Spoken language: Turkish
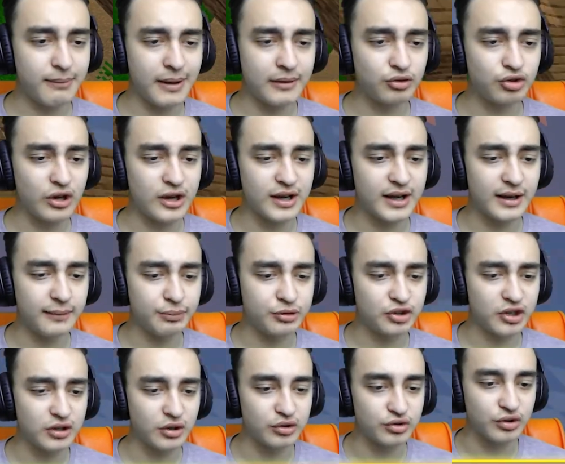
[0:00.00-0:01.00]
şu an garip bir
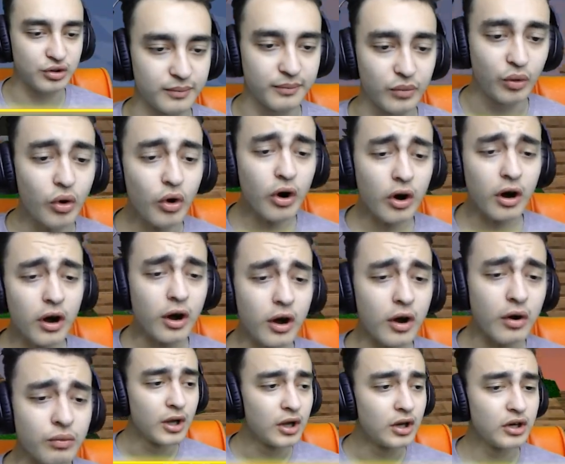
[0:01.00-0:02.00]
şeye dönüştüm.
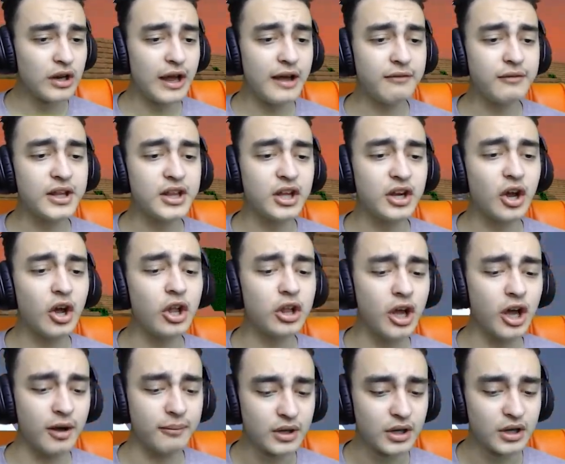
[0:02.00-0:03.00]
Lan vidir
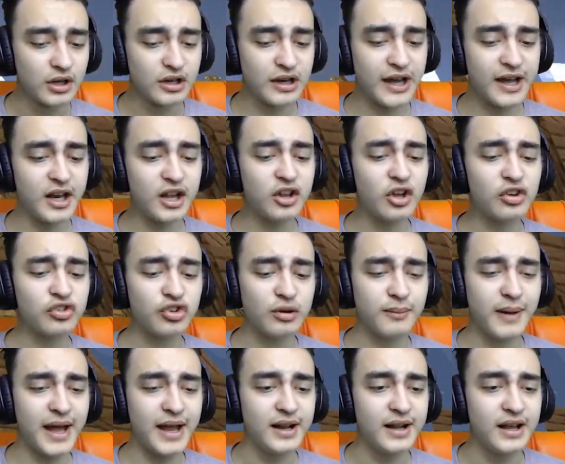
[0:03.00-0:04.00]
oldum. Lanet olsun
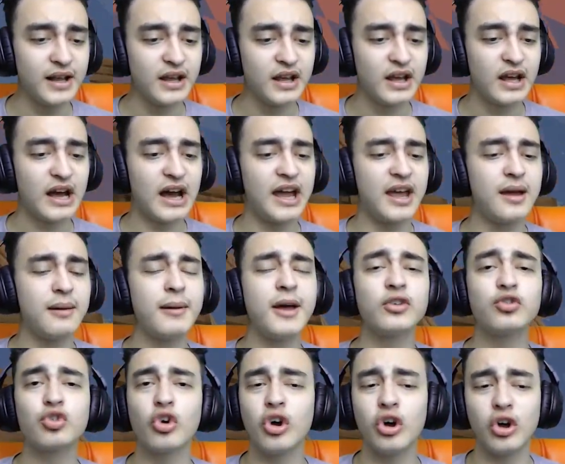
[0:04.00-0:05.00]
ben. I am so